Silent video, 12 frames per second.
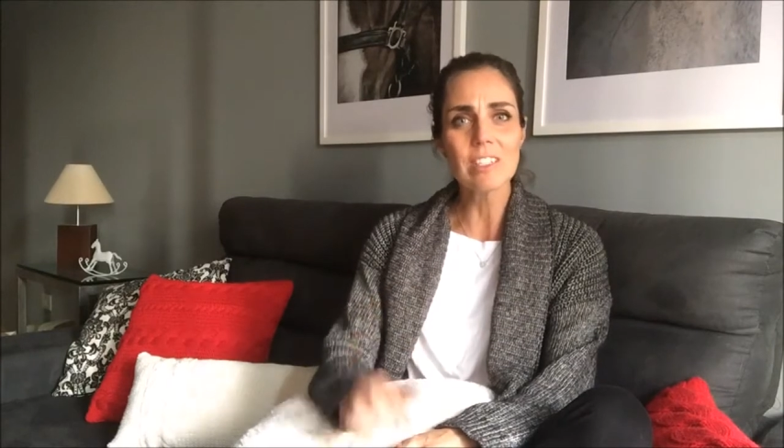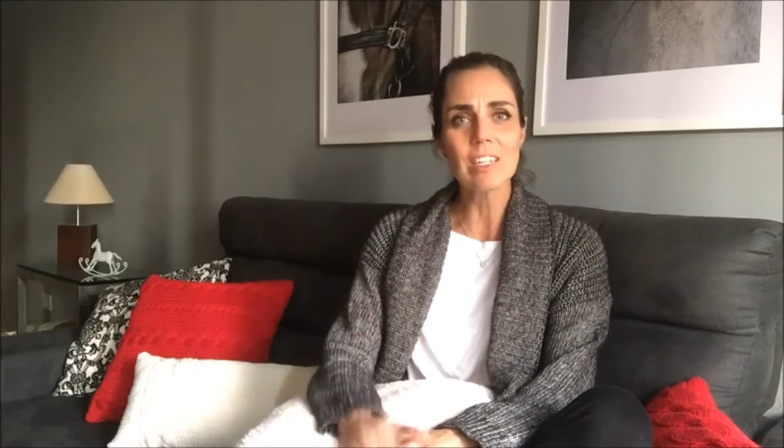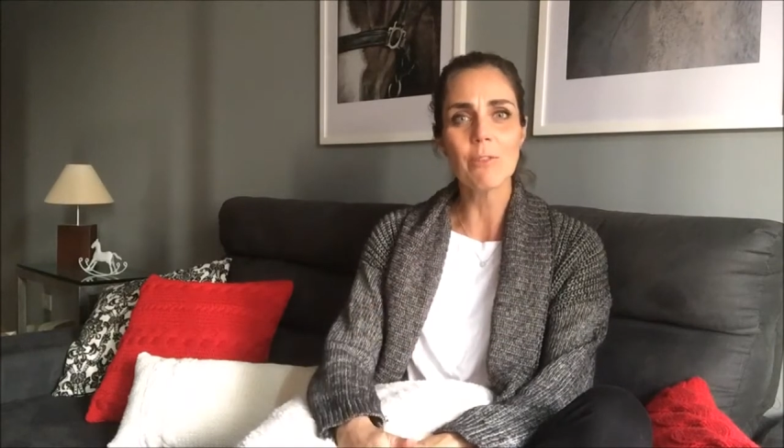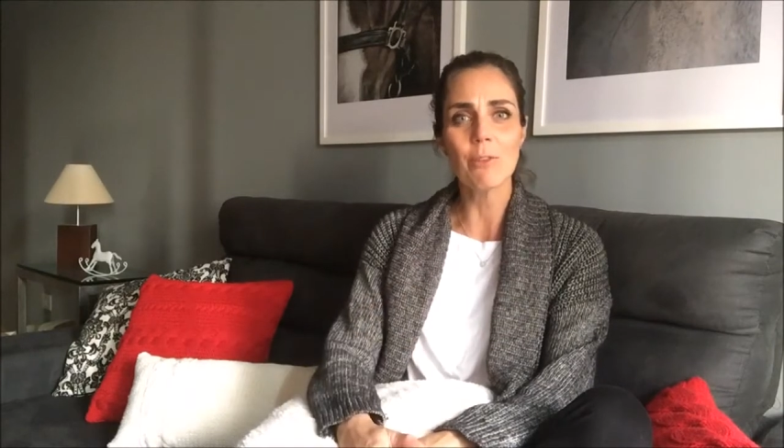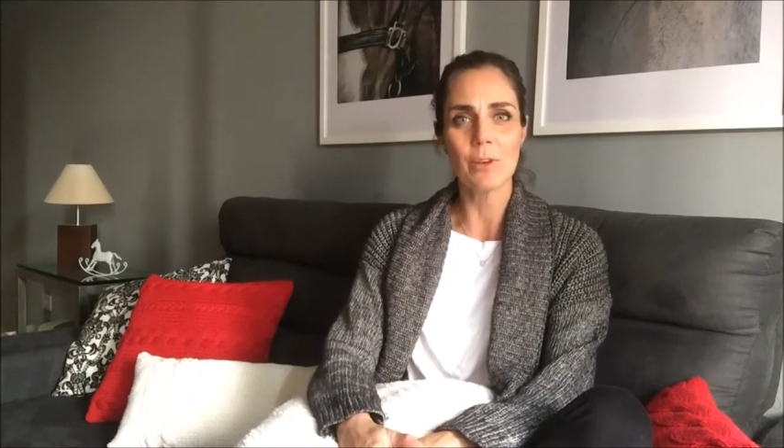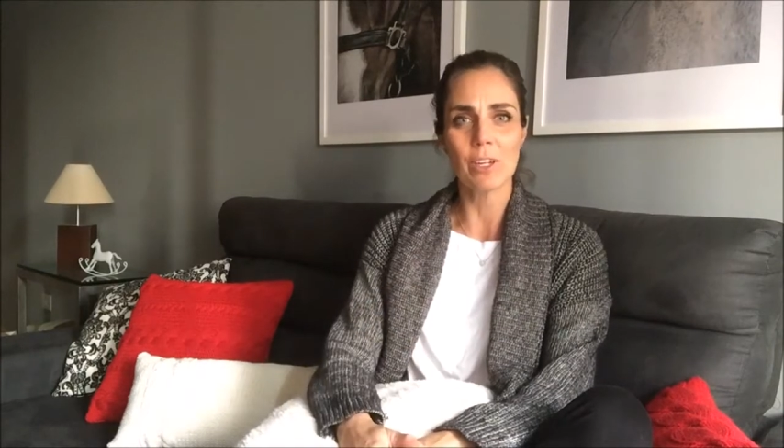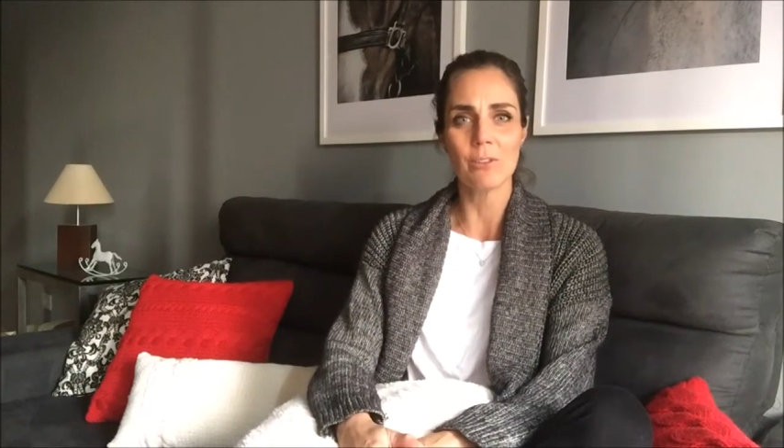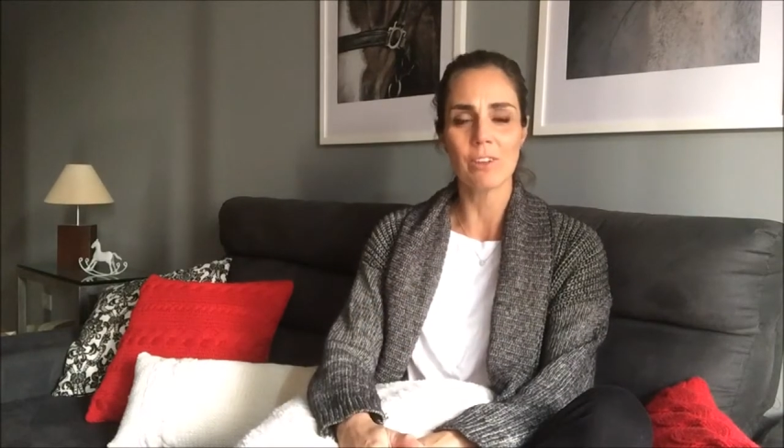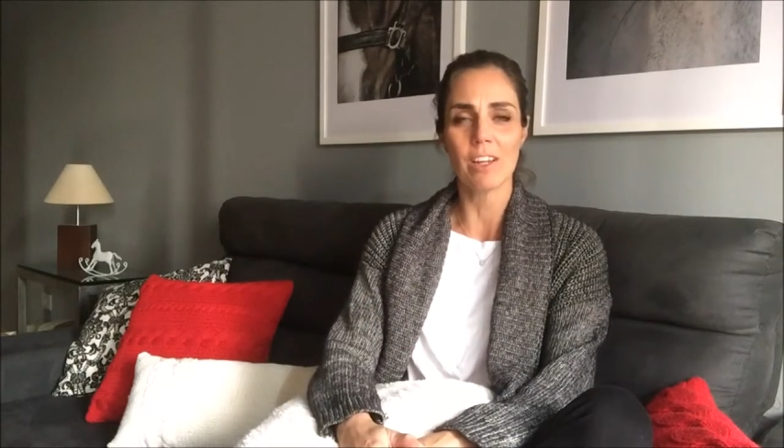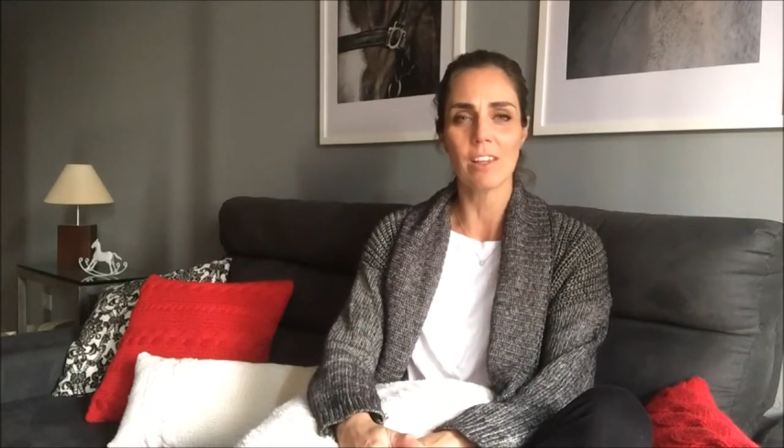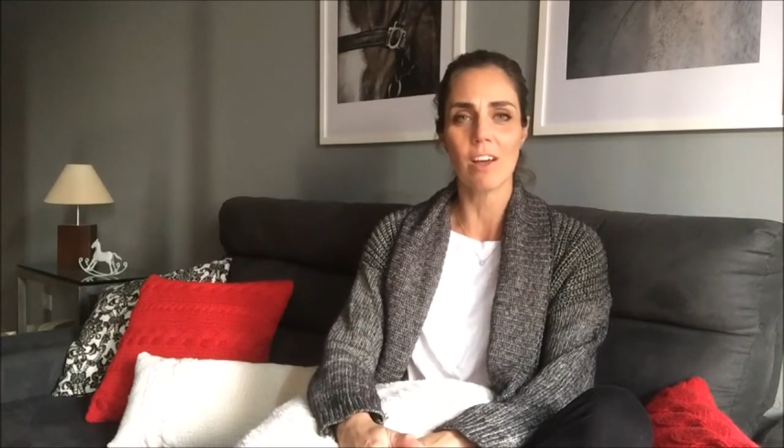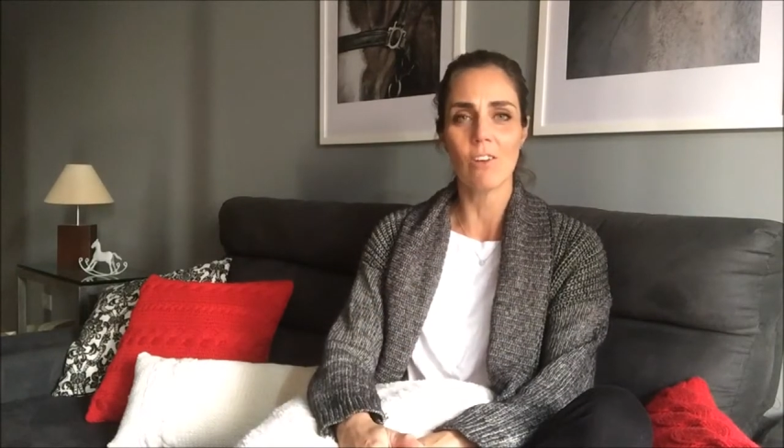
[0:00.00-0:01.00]
inscreveu aqui no
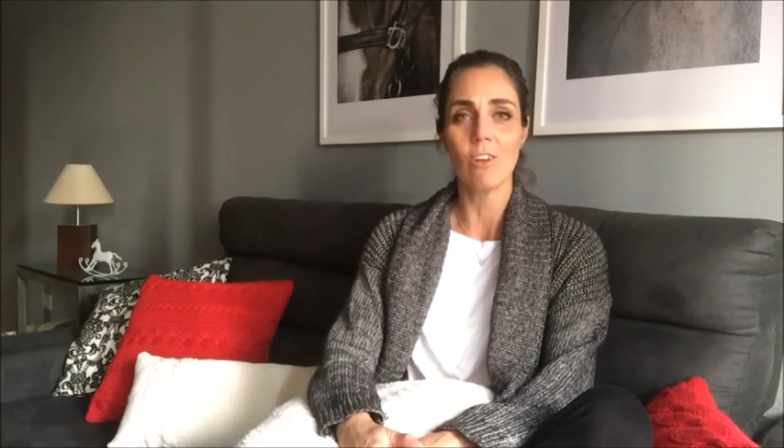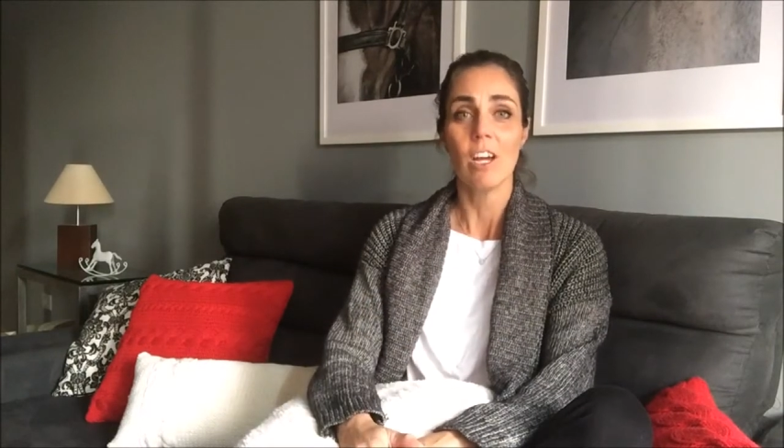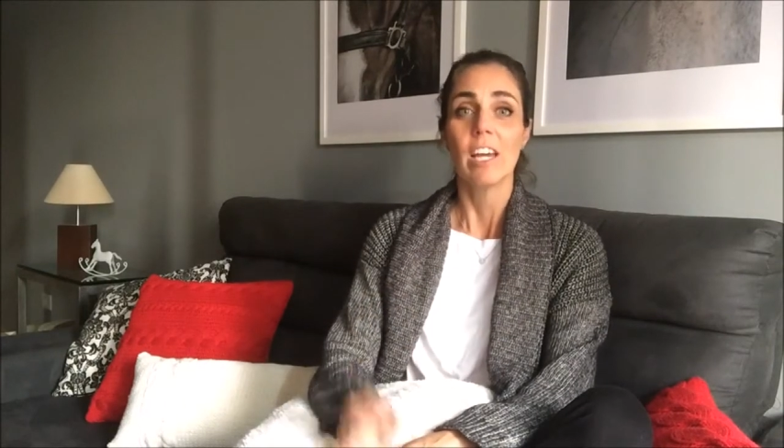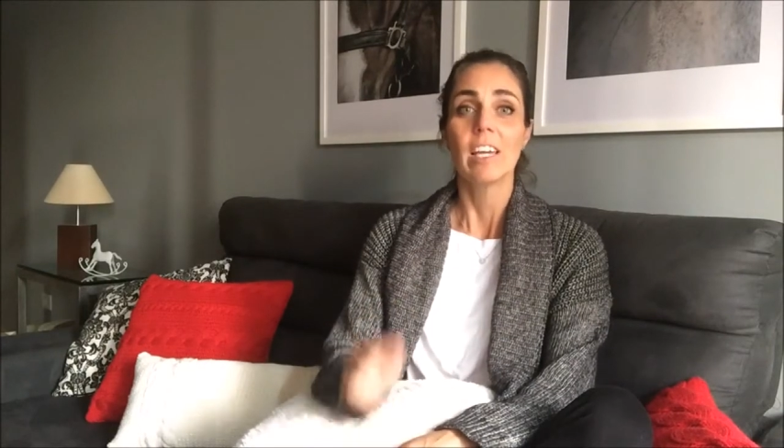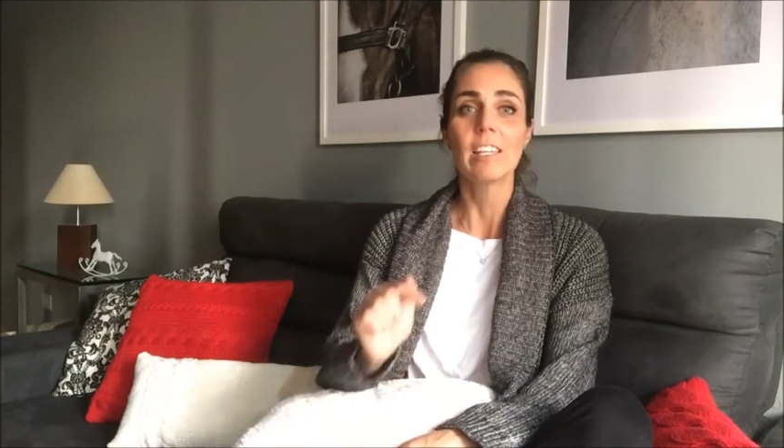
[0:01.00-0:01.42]
canal?